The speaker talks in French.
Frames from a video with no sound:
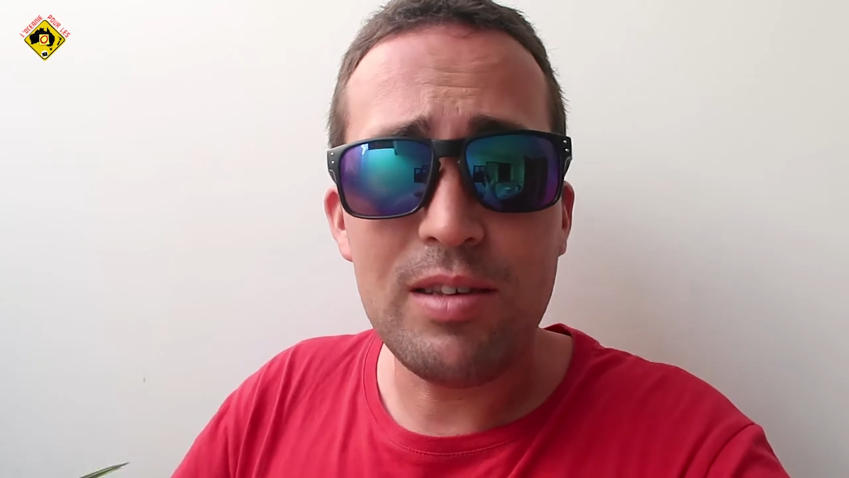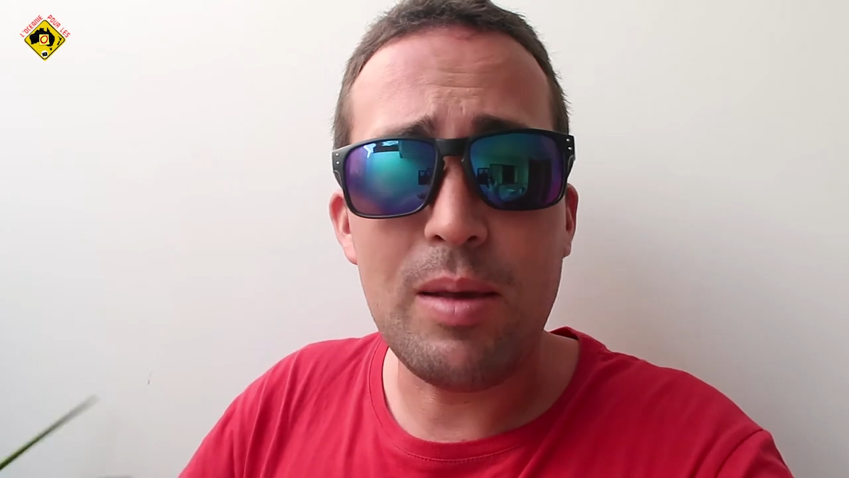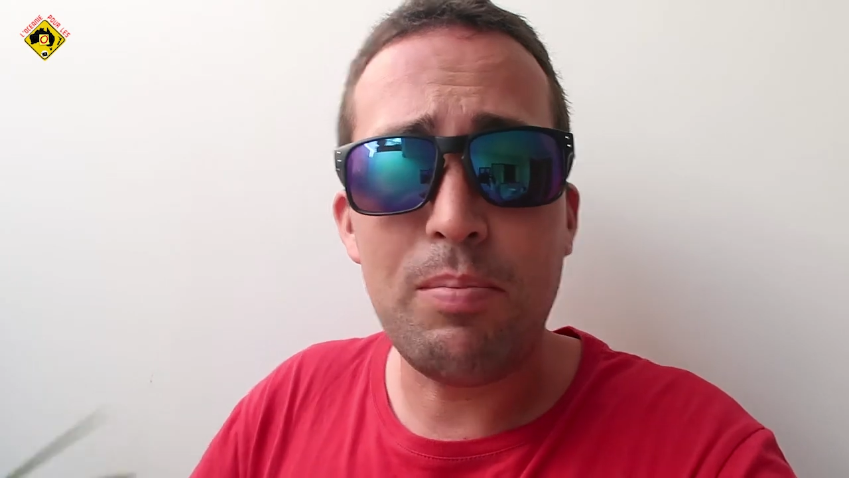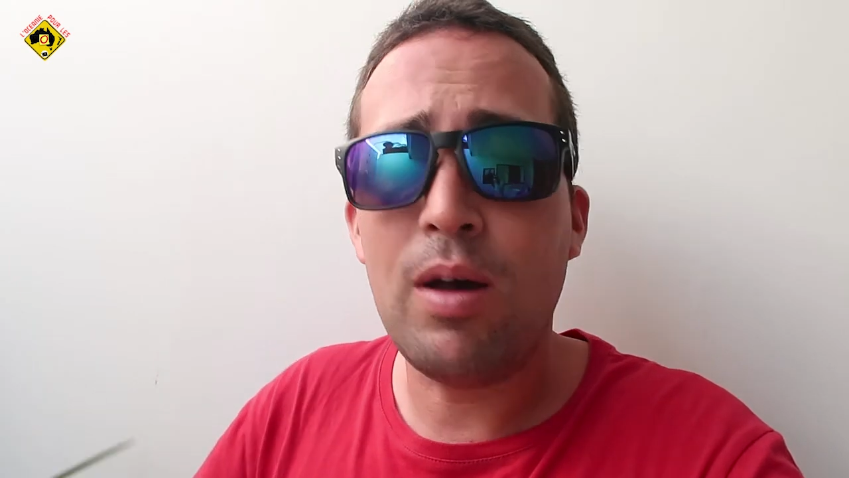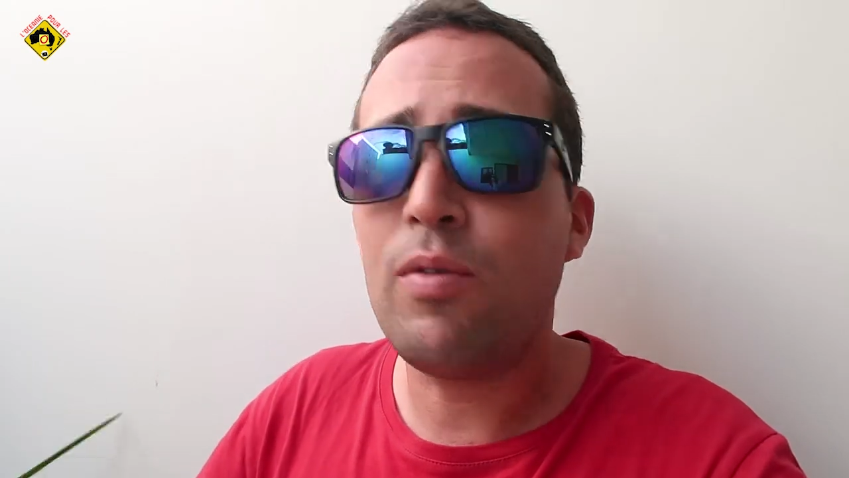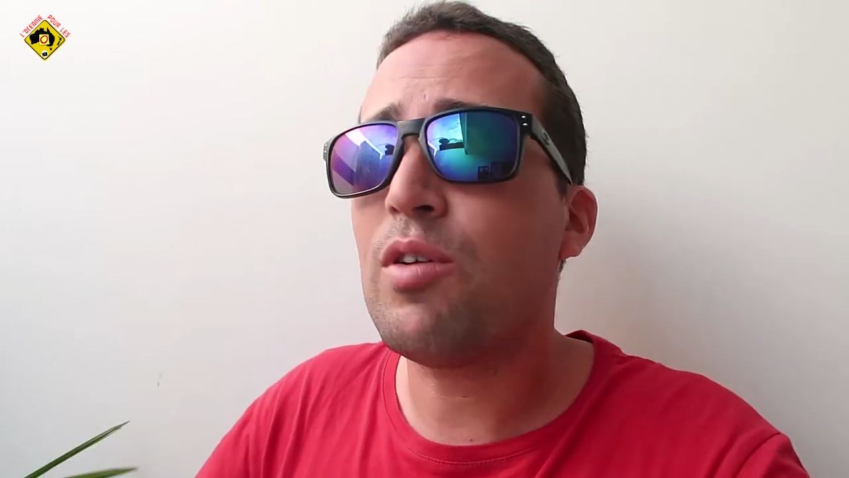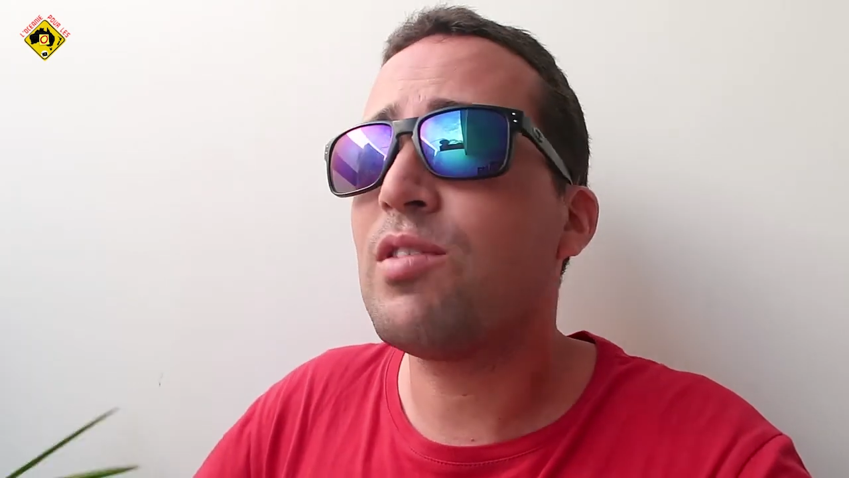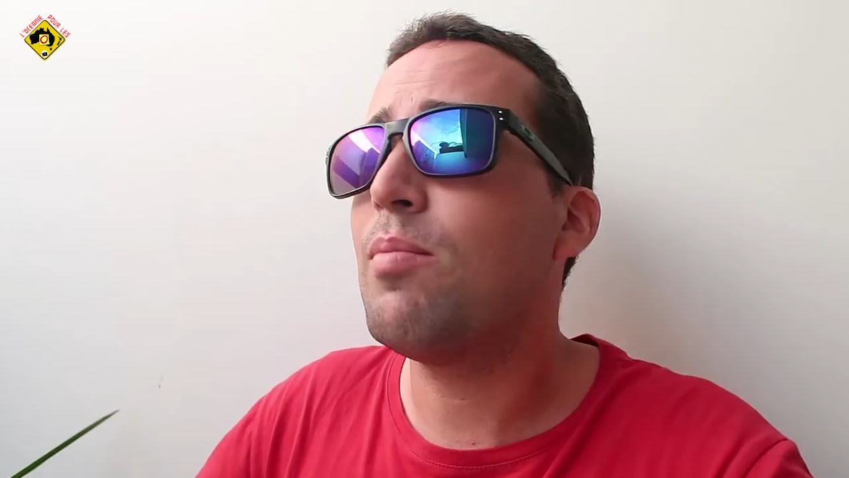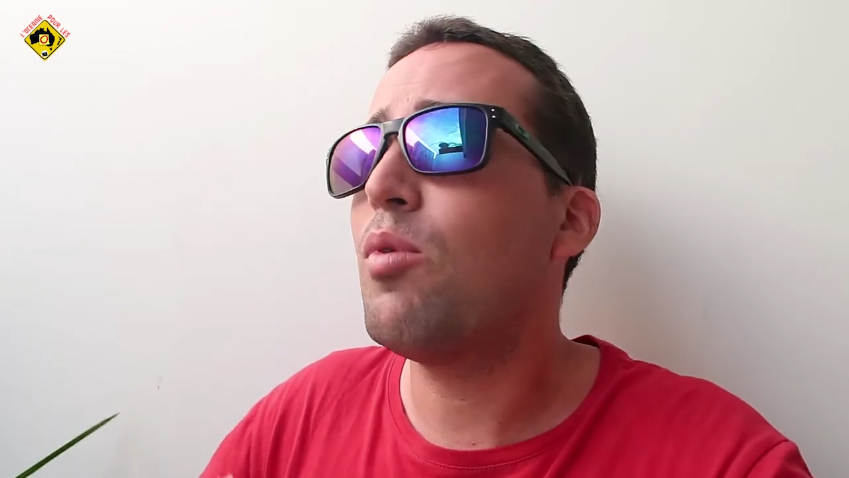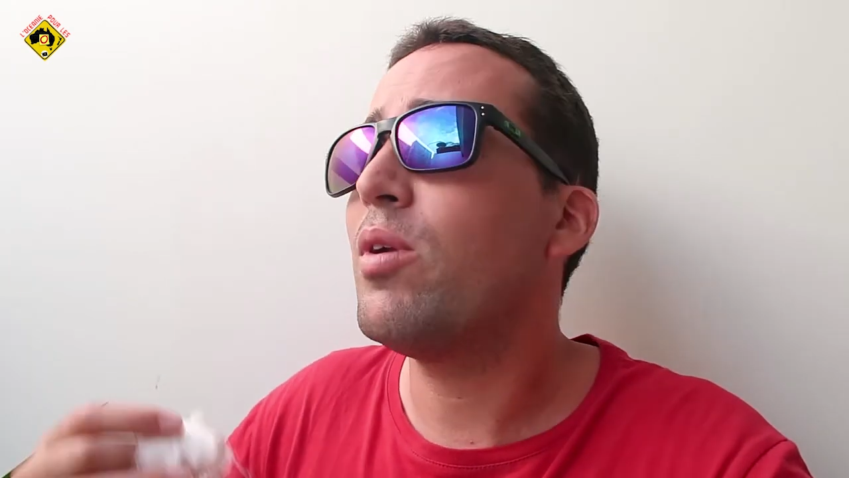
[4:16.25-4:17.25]
n'est pas
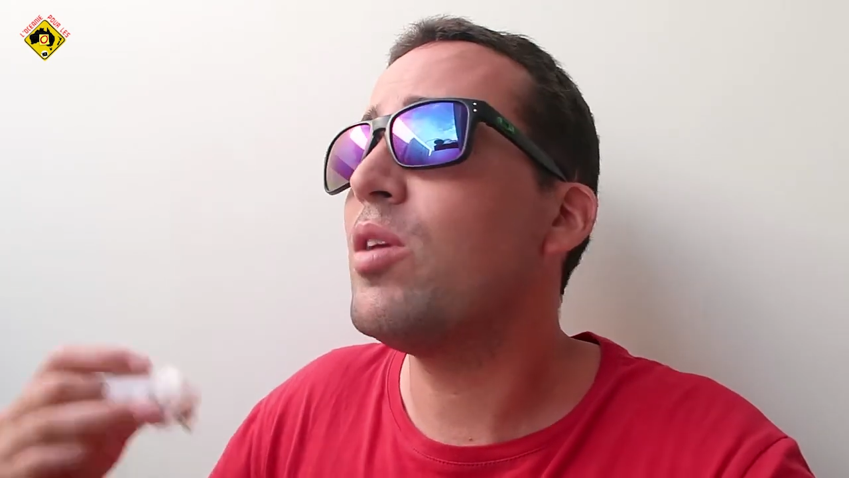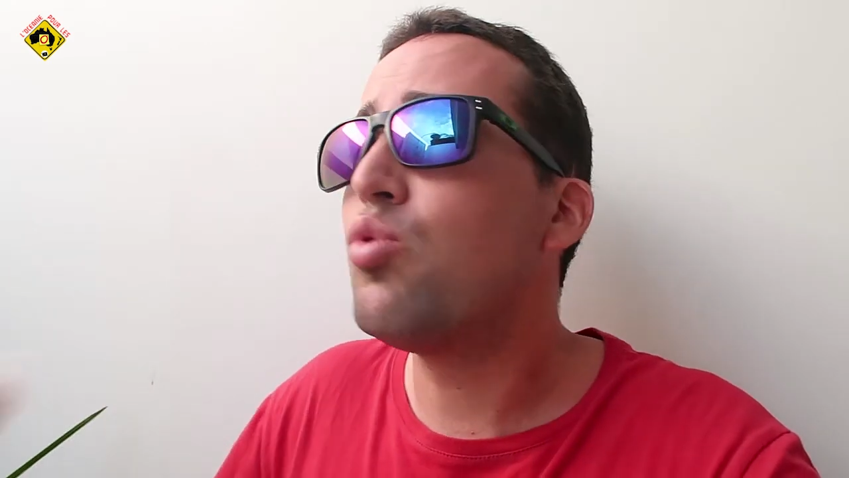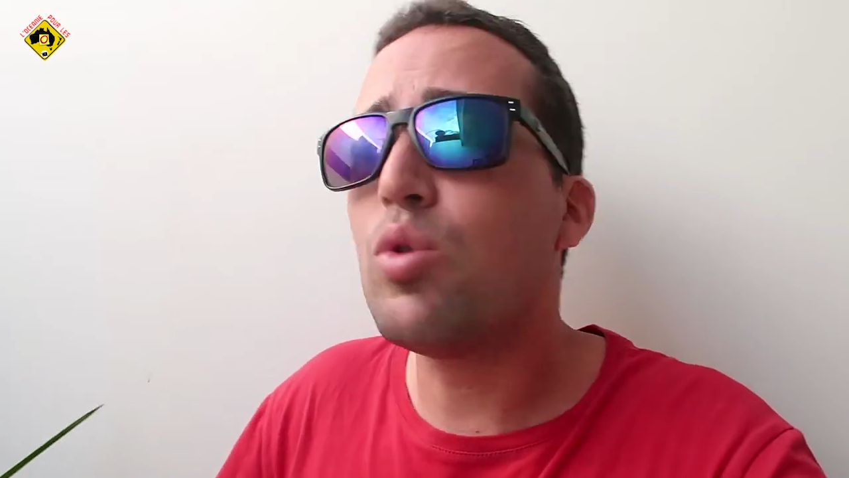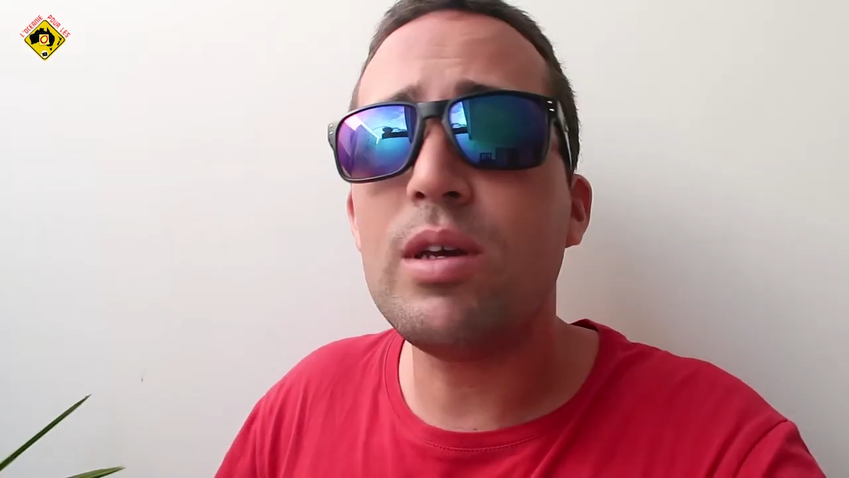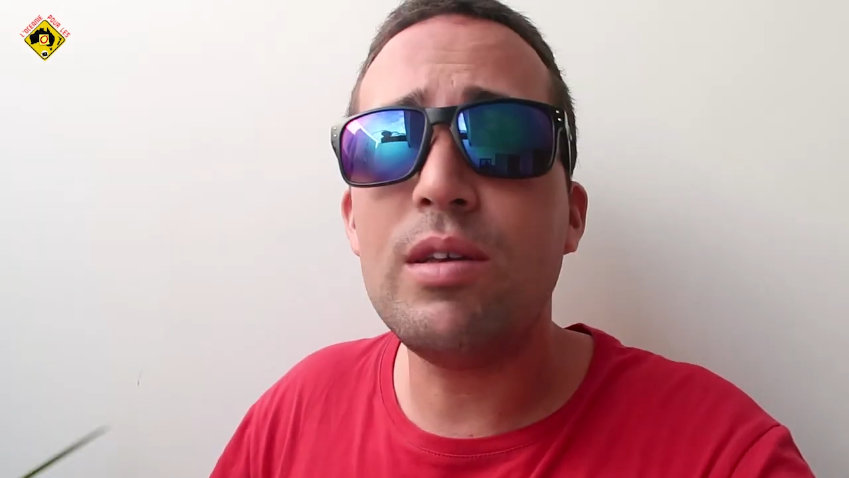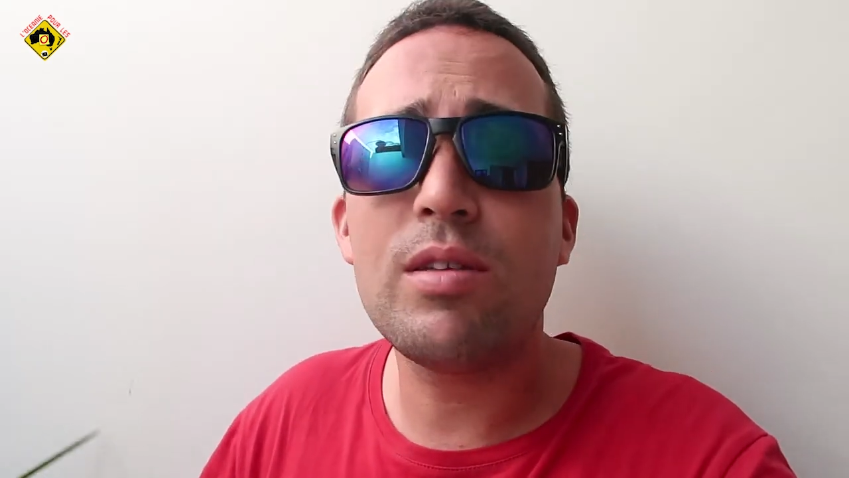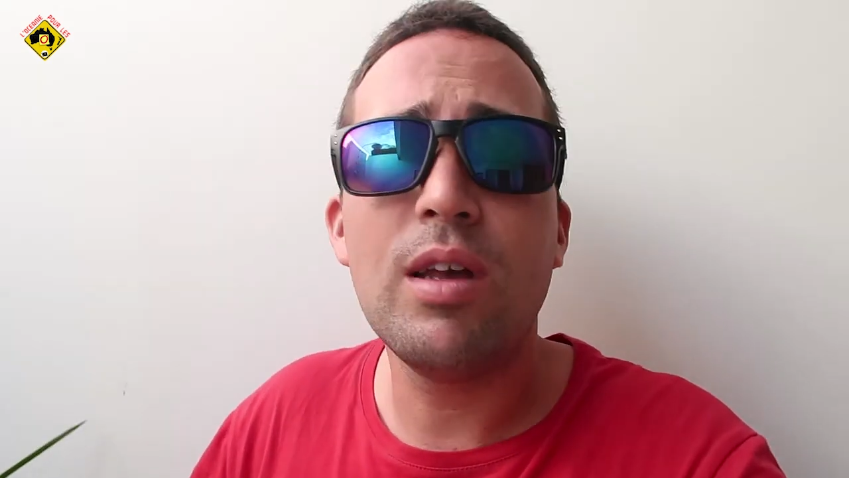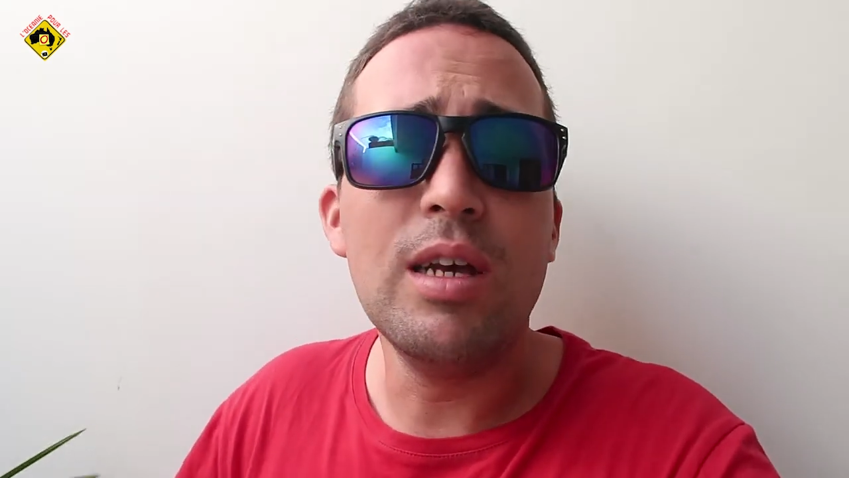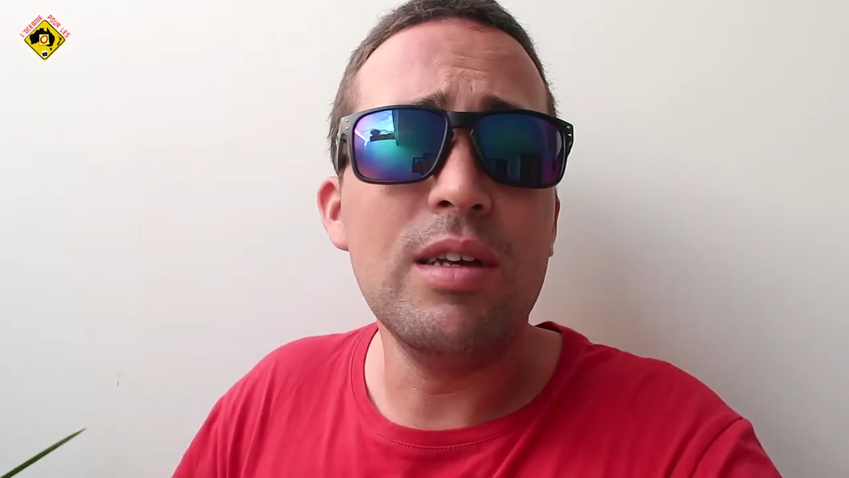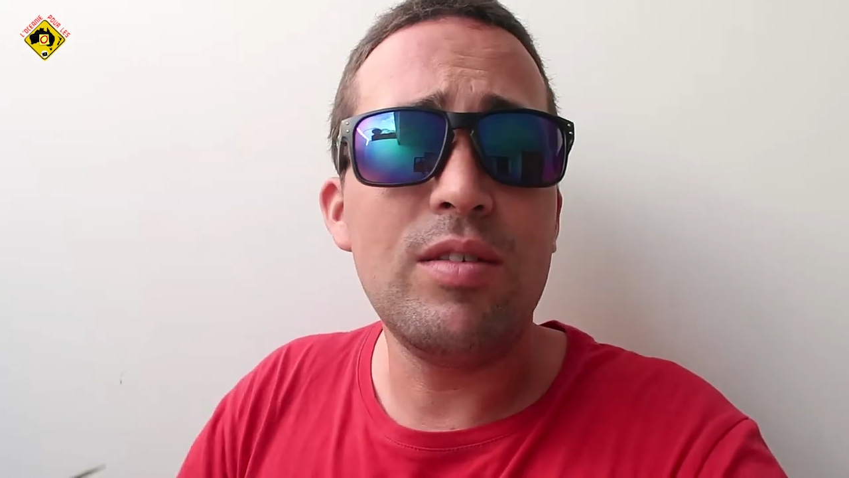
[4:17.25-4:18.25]
forcément les touristes,